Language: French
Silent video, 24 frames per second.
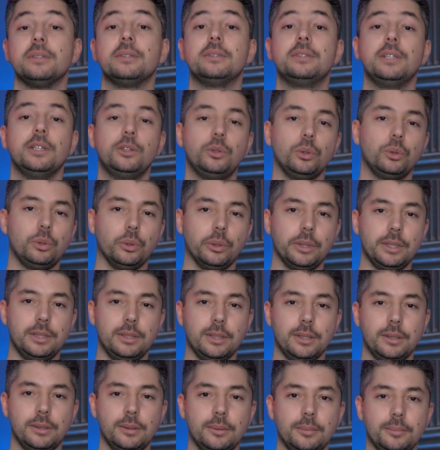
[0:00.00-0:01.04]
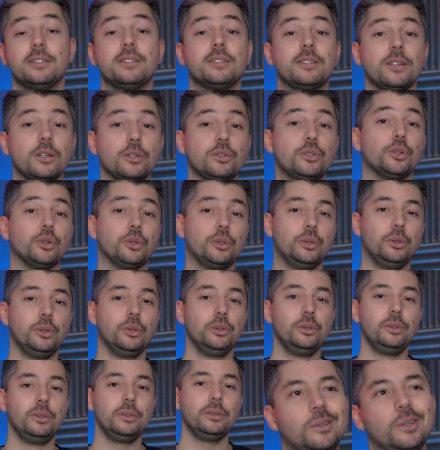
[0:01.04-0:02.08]
C'est autorisé, sans
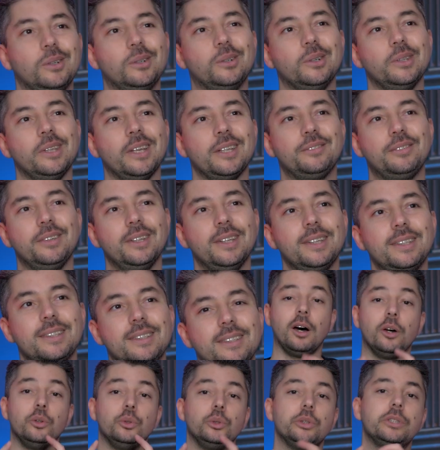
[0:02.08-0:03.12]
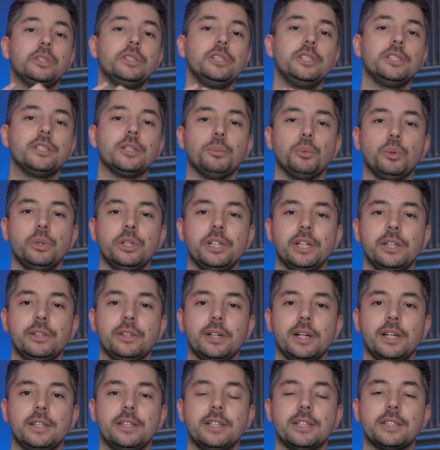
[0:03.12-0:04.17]
surcoût. Coucou Netflix En utilisant mon lien
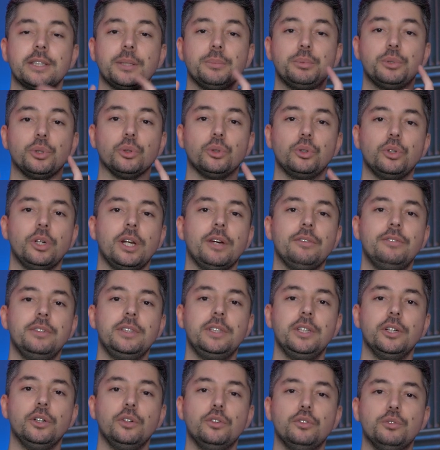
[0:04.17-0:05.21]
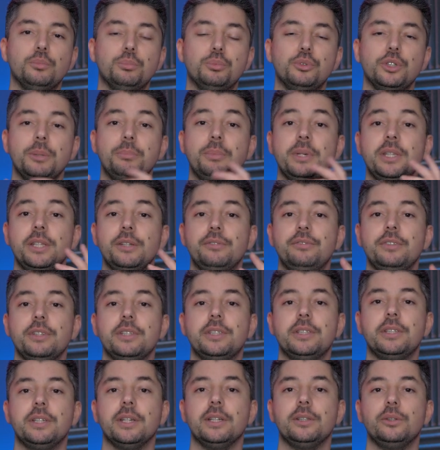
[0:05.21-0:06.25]
dans la description de la vidéo, vous pouvez
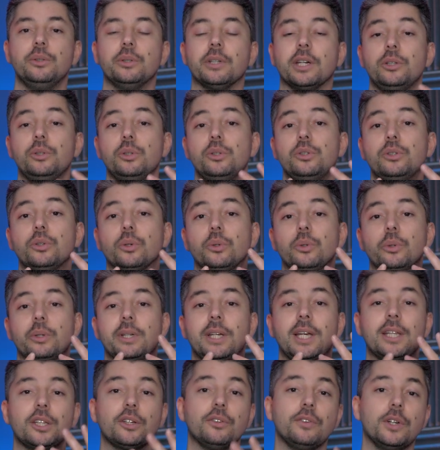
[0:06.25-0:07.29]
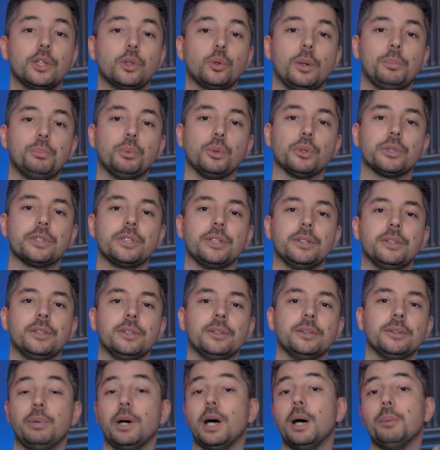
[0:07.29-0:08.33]
bénéficier d'une réduction de 83%
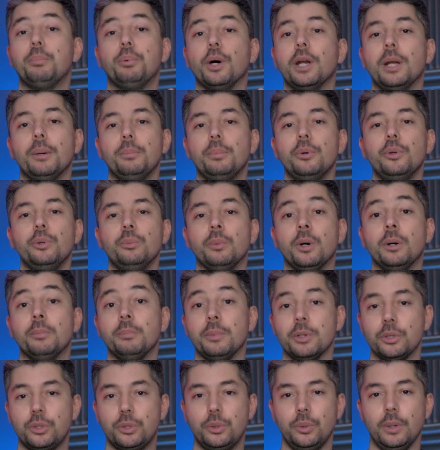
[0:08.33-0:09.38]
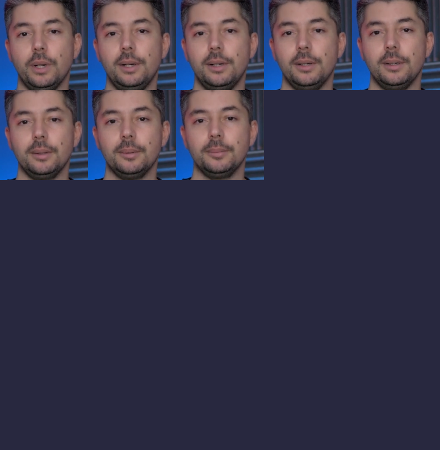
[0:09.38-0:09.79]
par rapport à l'abonnement mensuel